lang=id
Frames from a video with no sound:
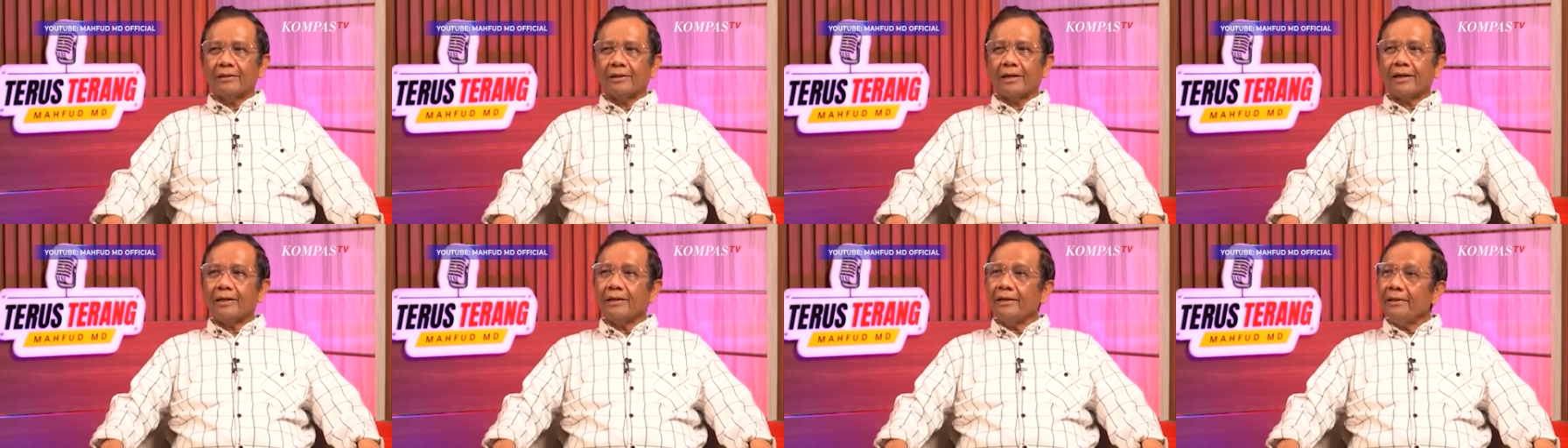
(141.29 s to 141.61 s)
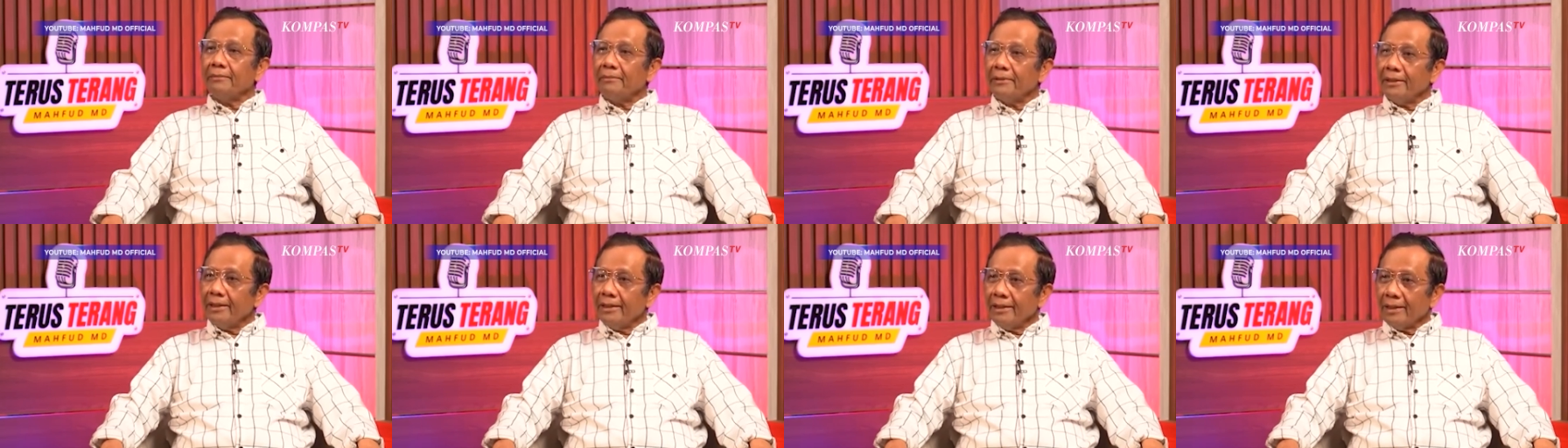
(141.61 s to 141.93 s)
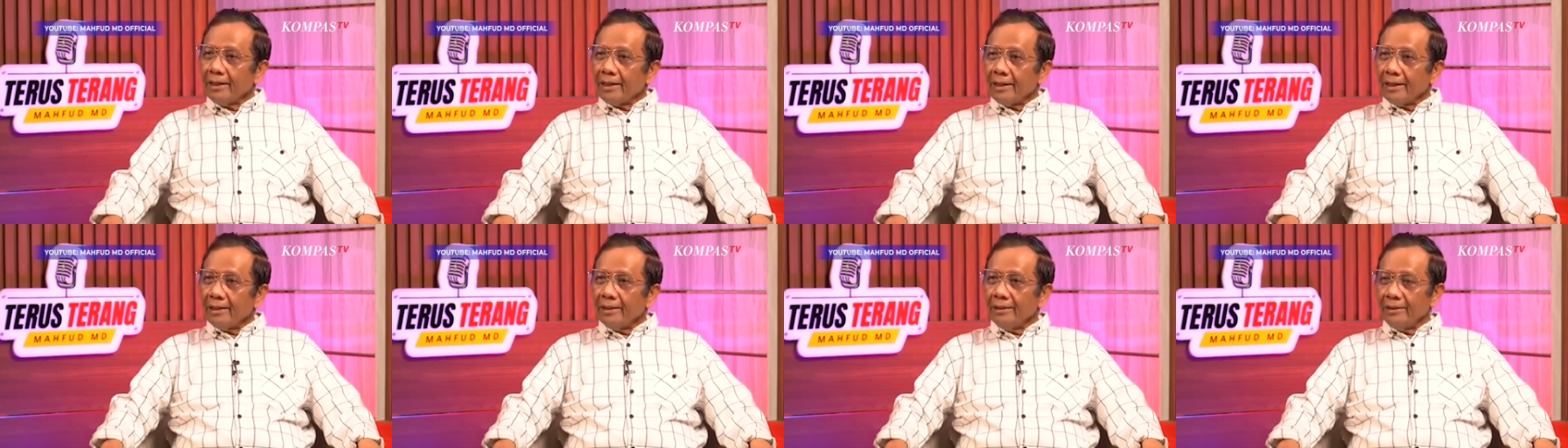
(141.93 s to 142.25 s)
kan
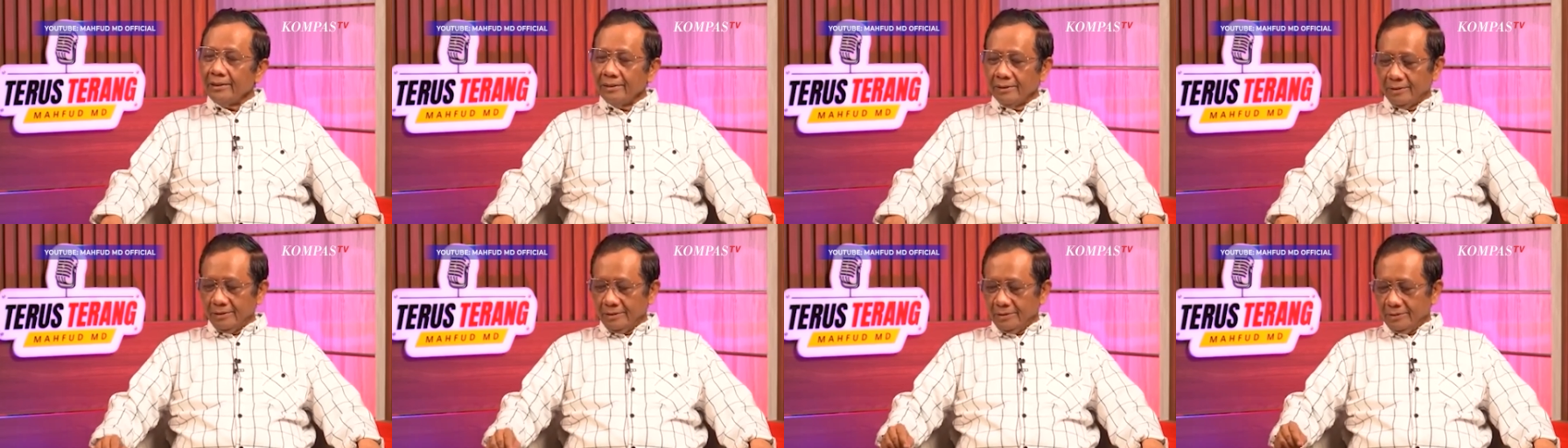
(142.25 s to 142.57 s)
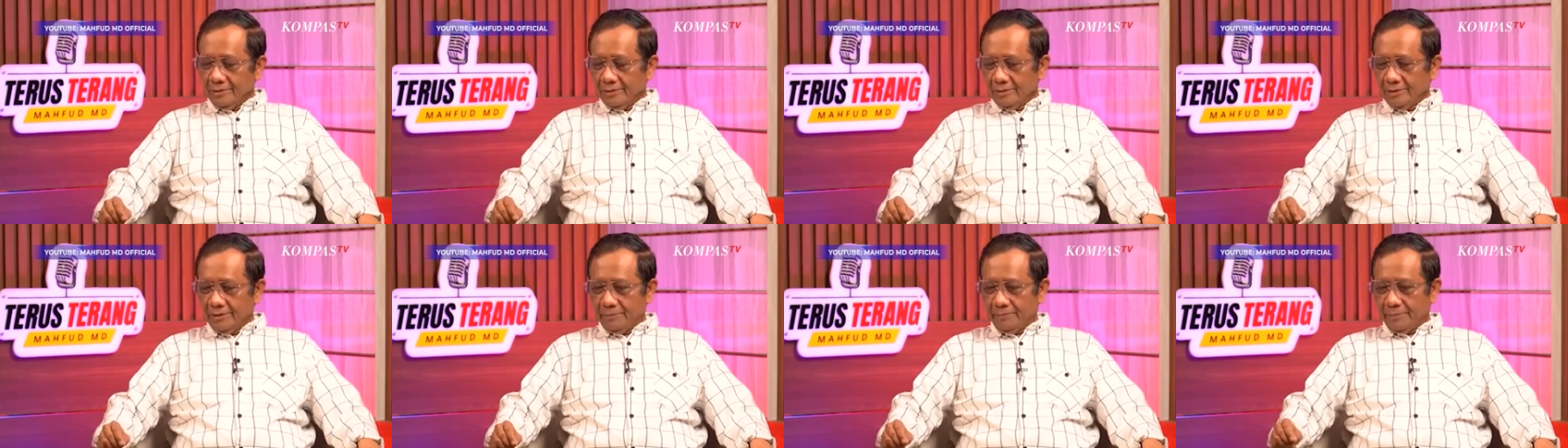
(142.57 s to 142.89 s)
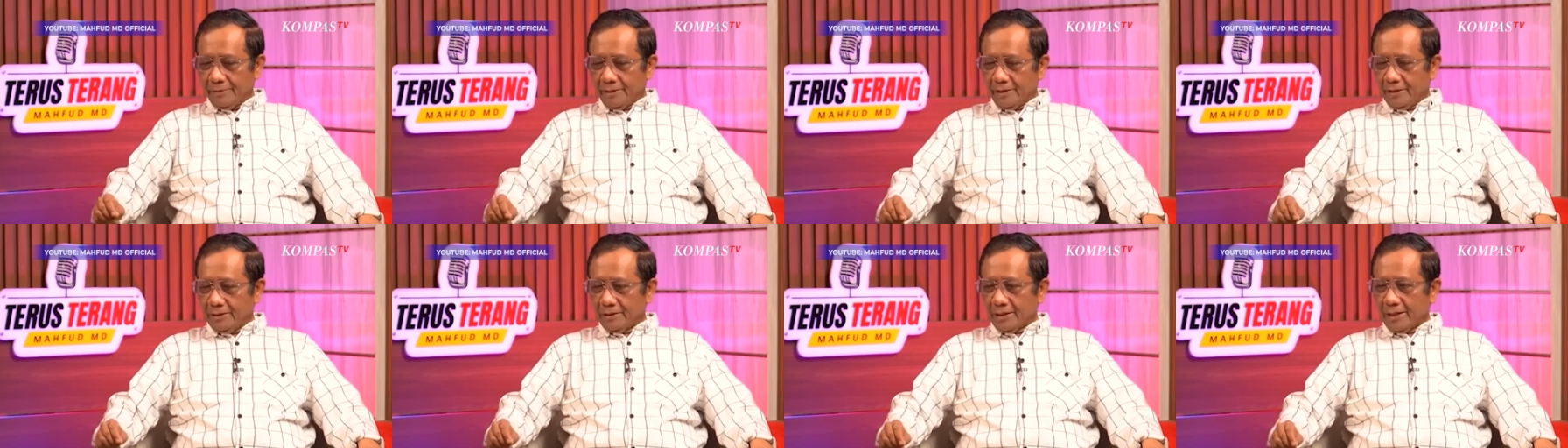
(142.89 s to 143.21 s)
dipilih kan
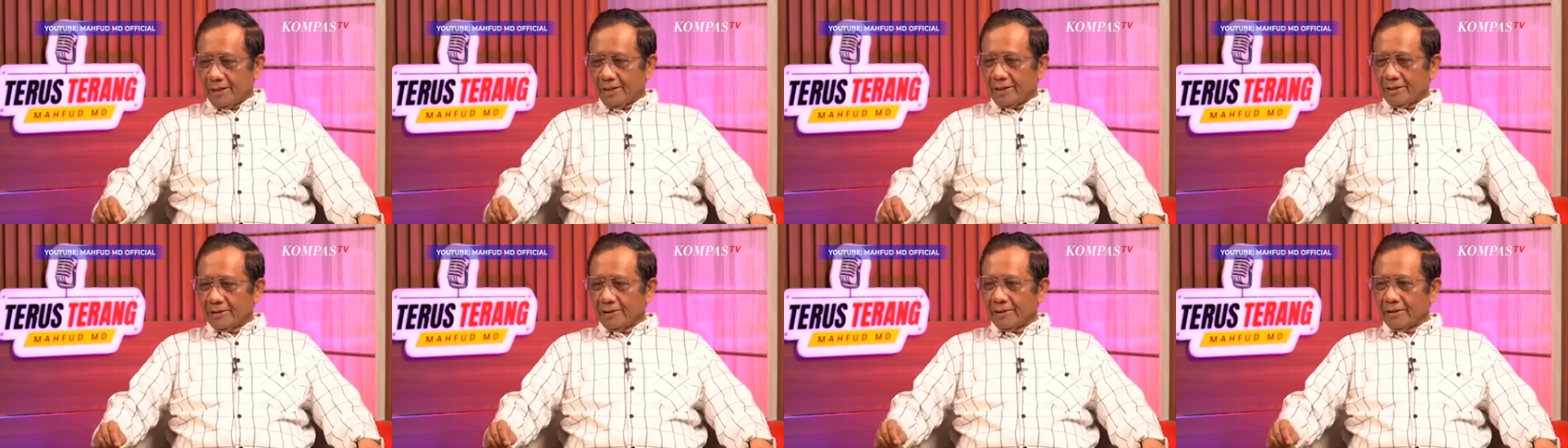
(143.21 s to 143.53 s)
diberi tanda